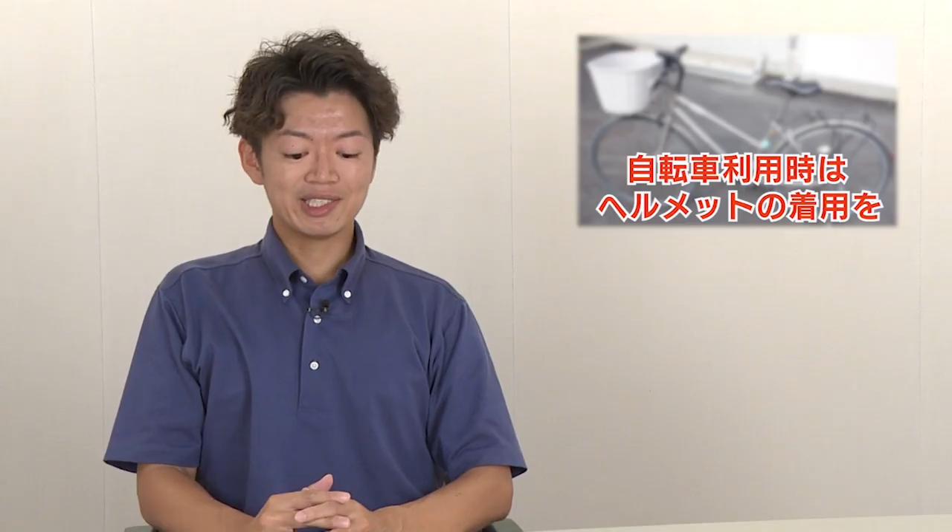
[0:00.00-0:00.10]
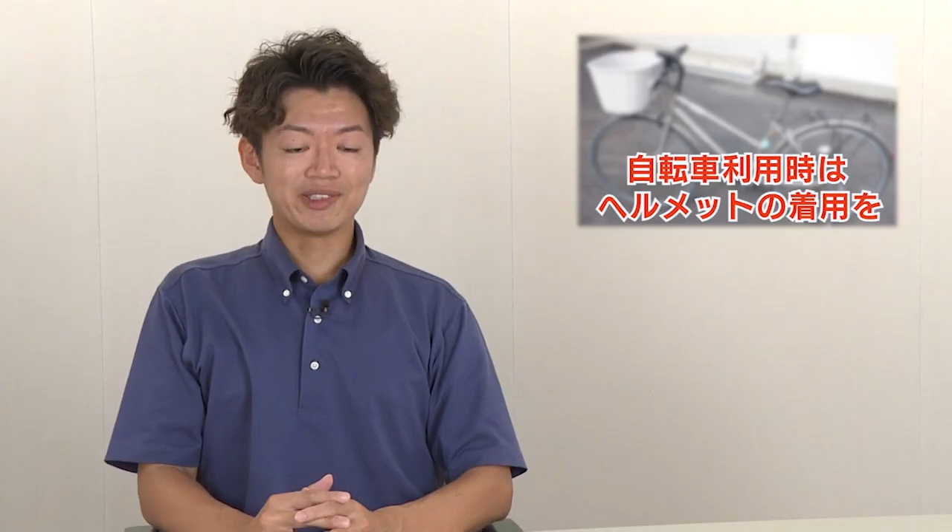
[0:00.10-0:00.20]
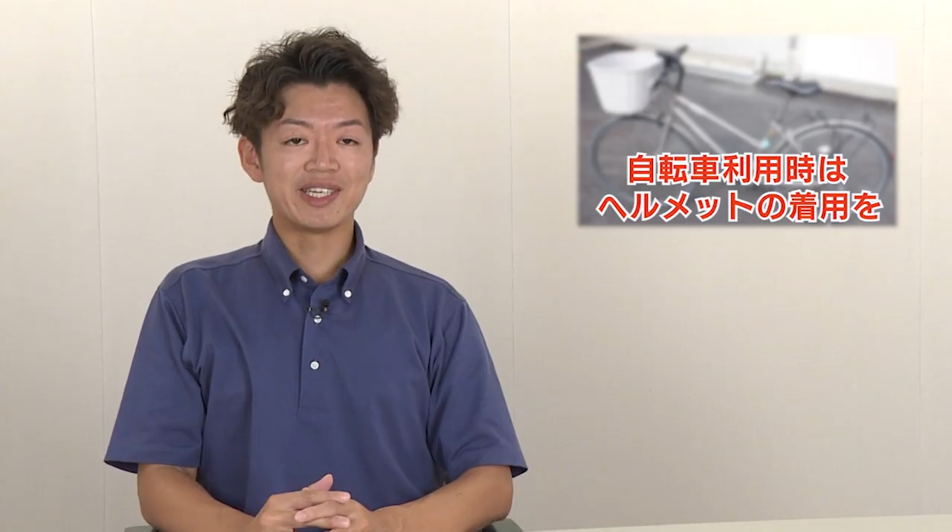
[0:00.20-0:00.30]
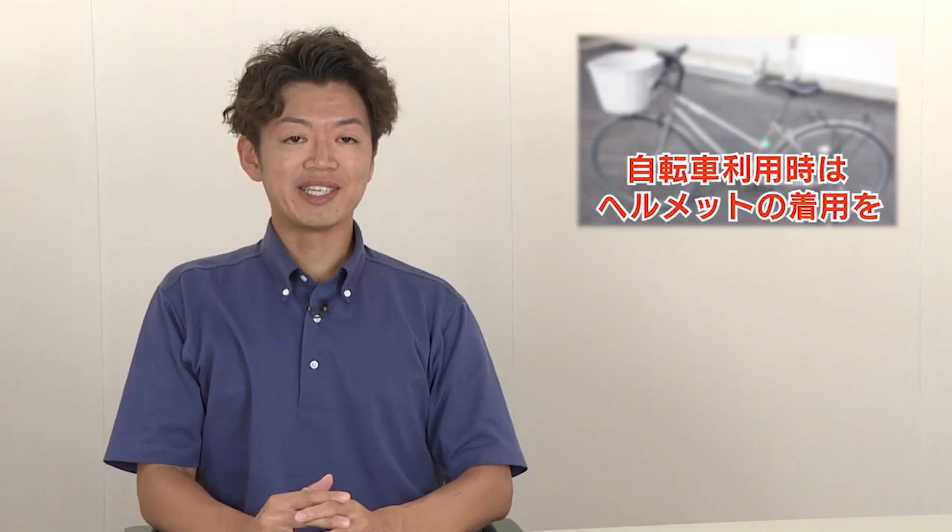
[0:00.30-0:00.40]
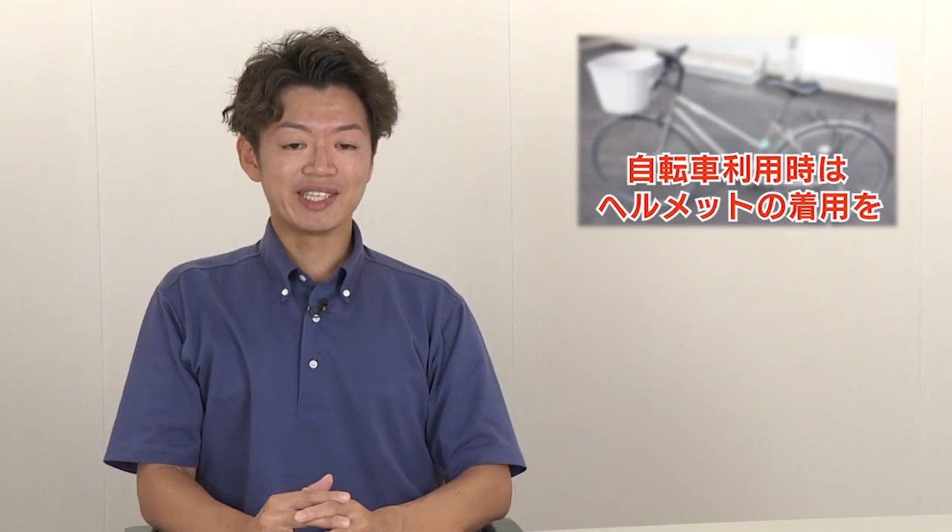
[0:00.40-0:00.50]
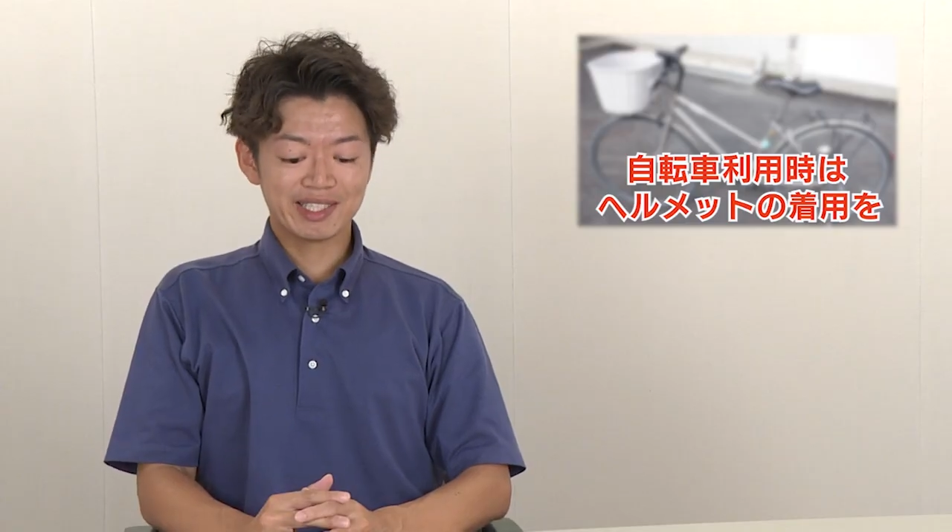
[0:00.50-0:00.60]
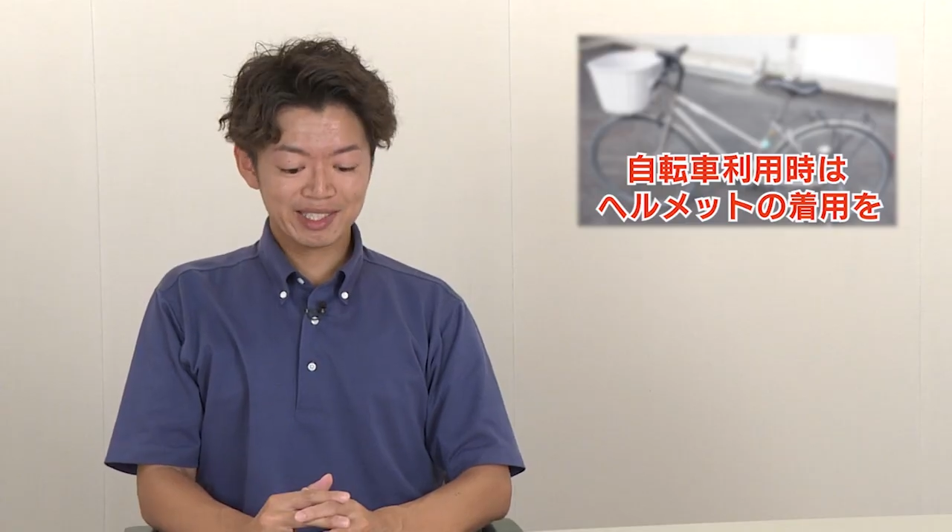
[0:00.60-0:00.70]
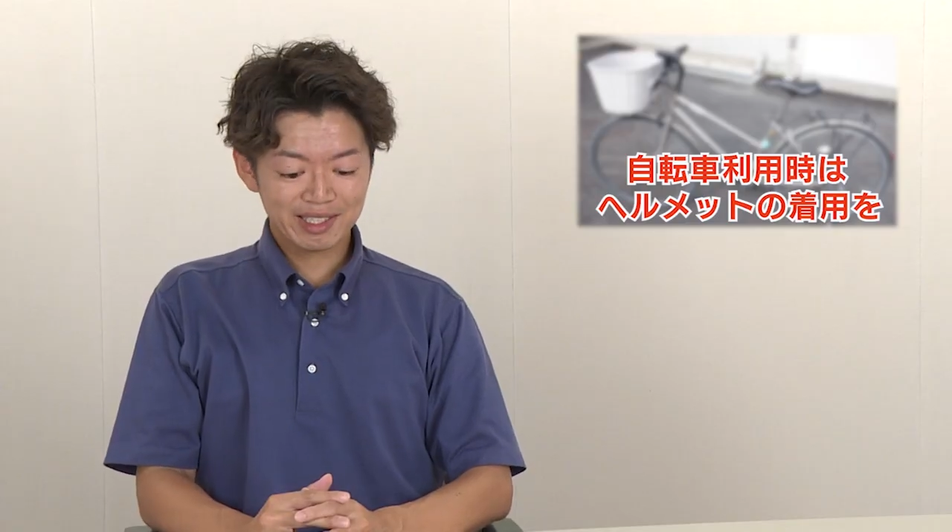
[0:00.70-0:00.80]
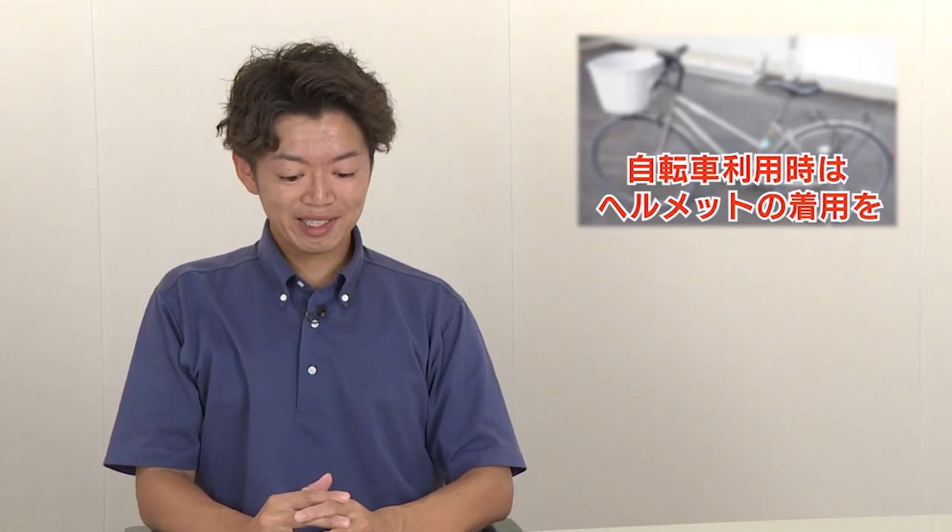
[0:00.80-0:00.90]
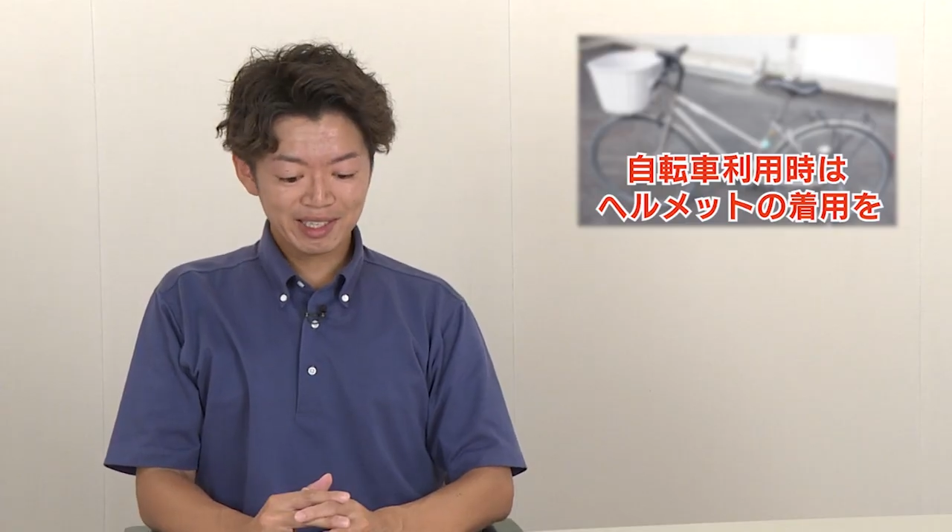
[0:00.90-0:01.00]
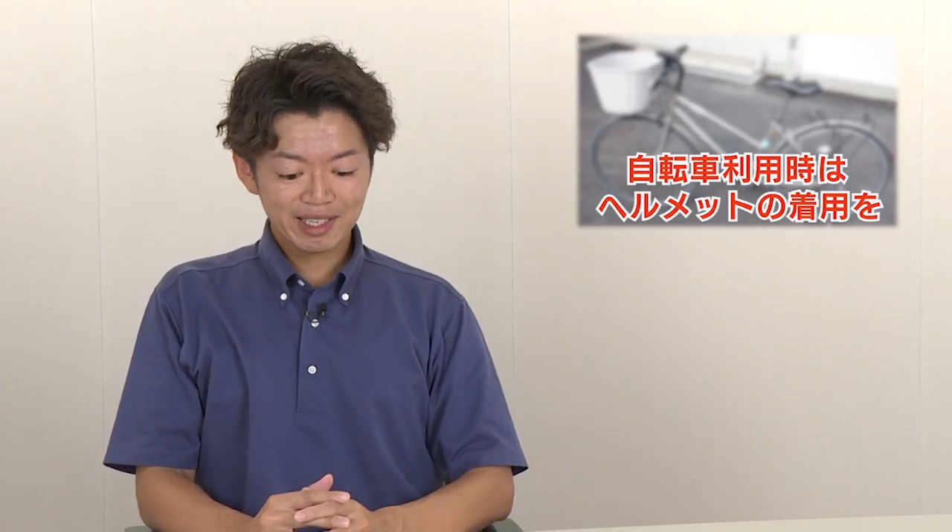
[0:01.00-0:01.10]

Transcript: そうなんです